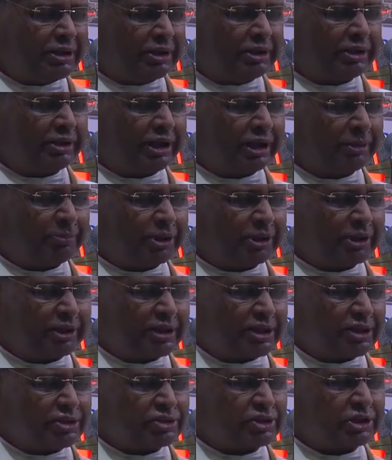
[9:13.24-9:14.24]
இறைமகன்
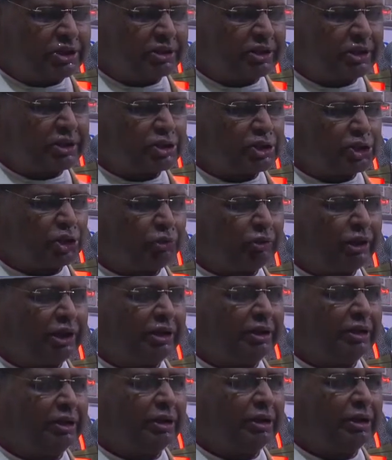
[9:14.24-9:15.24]
இயேசு கிறிஸ்துவை
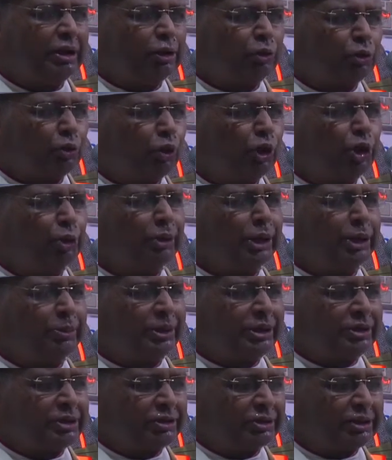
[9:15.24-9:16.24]

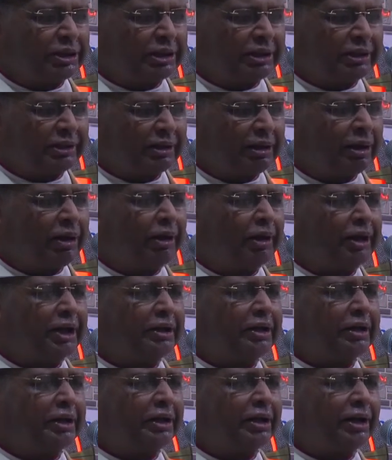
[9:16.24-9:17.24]
தூய்மைப்படுத்த
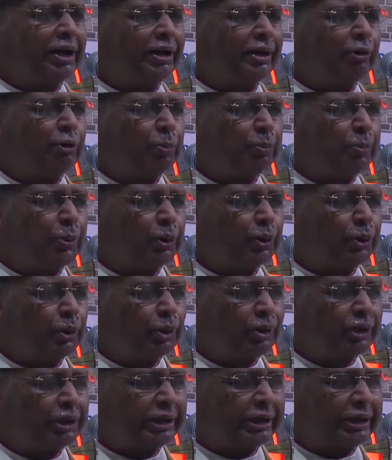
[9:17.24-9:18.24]
காணிக்கையாக
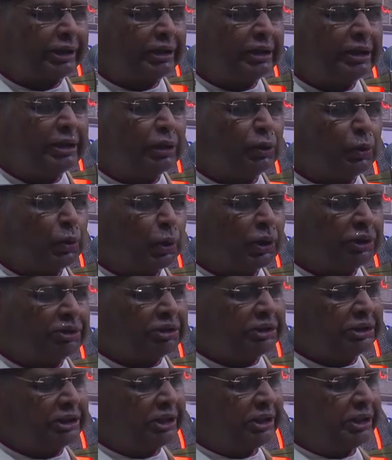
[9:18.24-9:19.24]
ஒப்புக்கொடுக்க
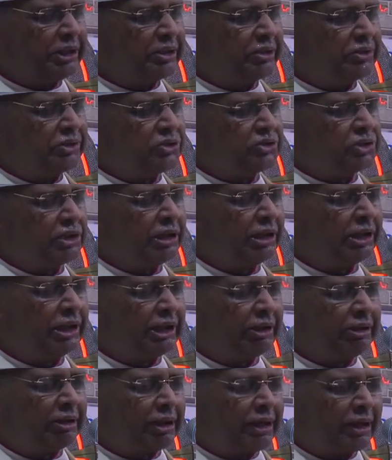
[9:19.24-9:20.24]
குழந்தையை எடுத்து
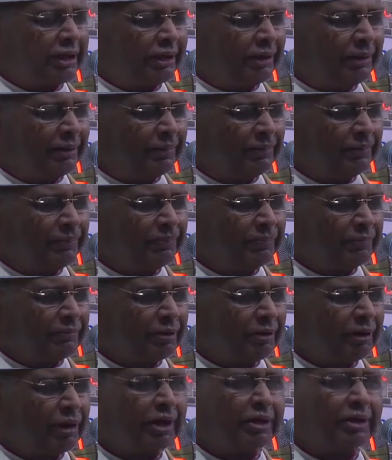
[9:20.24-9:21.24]
செல்லுகின்றார்கள்
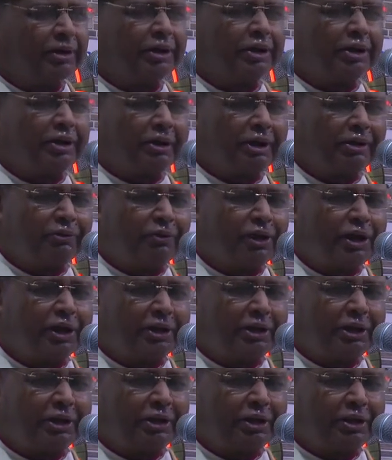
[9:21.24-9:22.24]
அங்கு
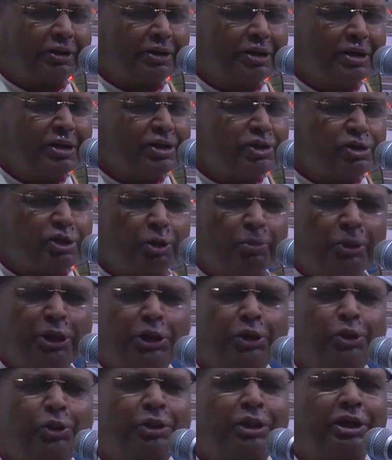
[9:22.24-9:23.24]
இறைவாக்கினர்
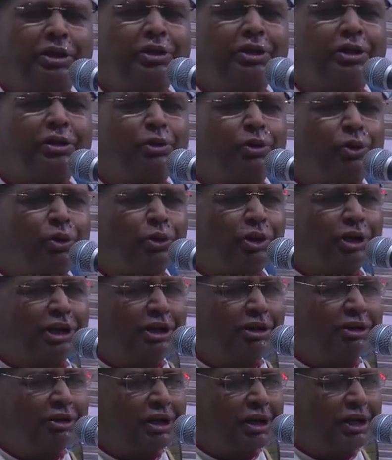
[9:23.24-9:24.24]
சிமையோன் என்ன
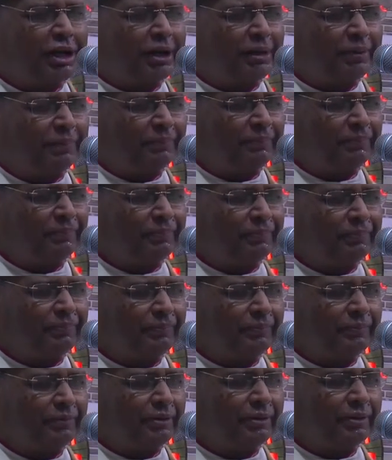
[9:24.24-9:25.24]
கூறுகின்றார்
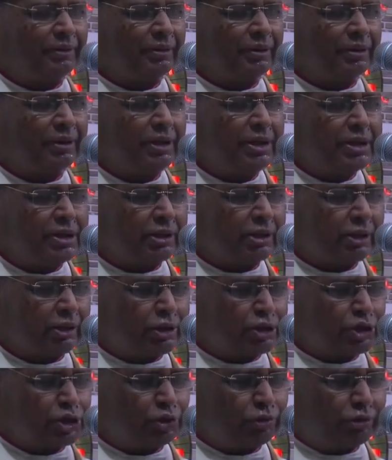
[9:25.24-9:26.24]

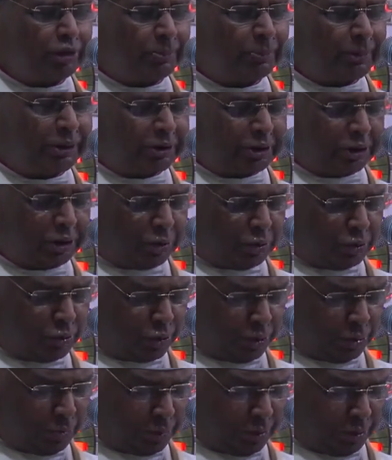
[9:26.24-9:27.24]
கிறிஸ்துவை பற்றி
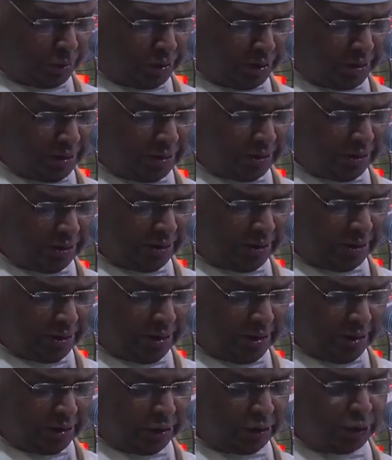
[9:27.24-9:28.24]
கூறும் பொழுது
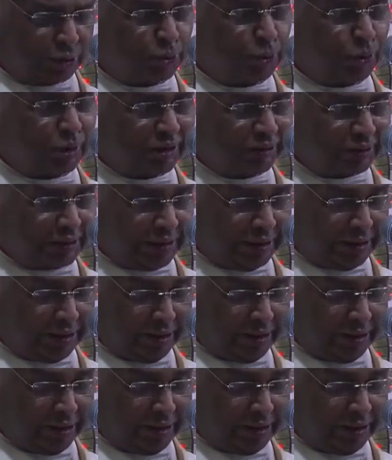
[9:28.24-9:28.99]
இக்குழந்தை